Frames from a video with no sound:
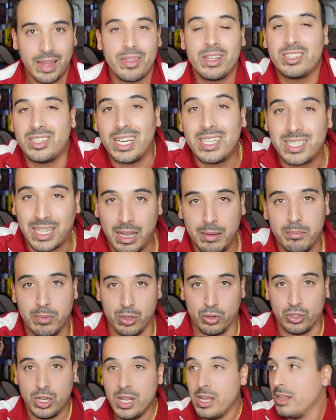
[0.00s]
Haces tres
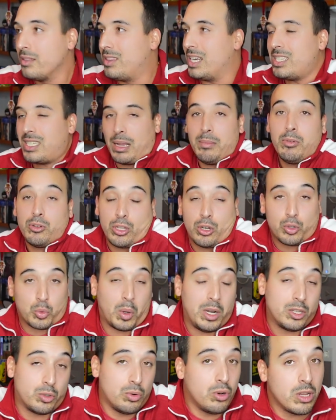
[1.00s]
cambios. Tres cambios de los
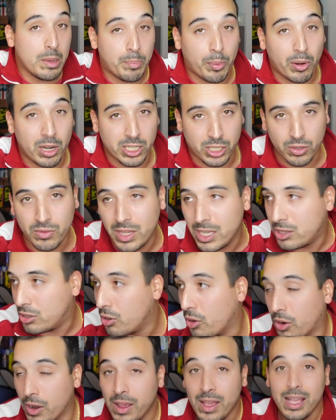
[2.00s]
cuales uno oye por lesión de
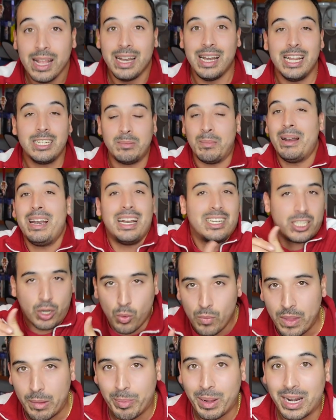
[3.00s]
Hitor. mal la
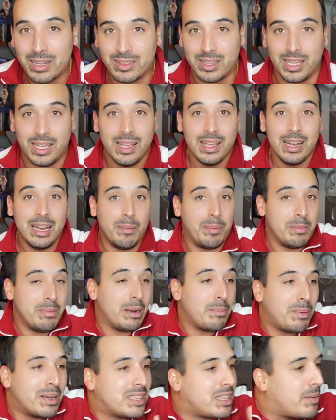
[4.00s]
segunda parte. La
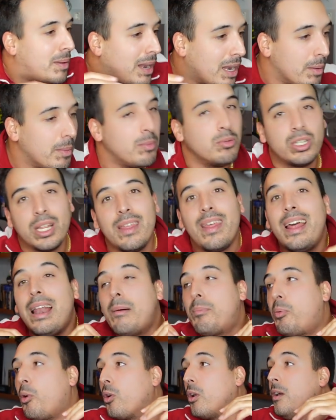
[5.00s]
primera parte, vale, vamos a
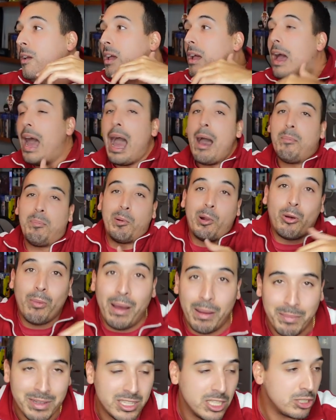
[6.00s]
darla por
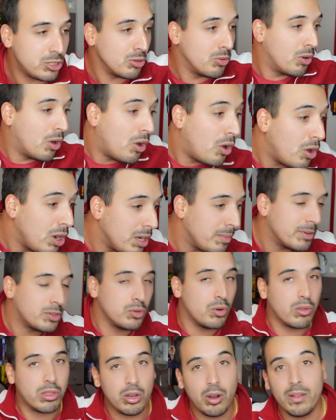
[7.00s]
aprobar, Metiste un gol, ves
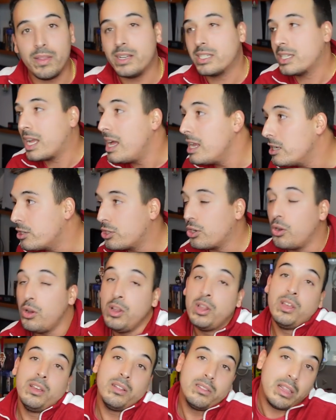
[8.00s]
1-0 al descanso,
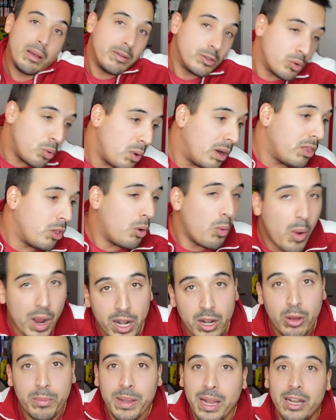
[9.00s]
estabas jugando
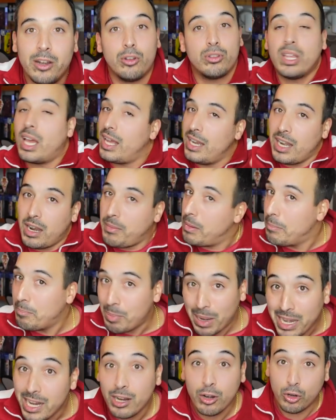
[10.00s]
bueno, bien, no te generado en
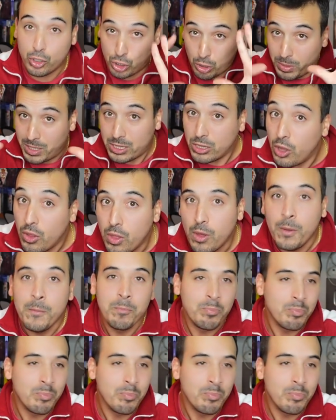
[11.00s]
peligro sobre todo.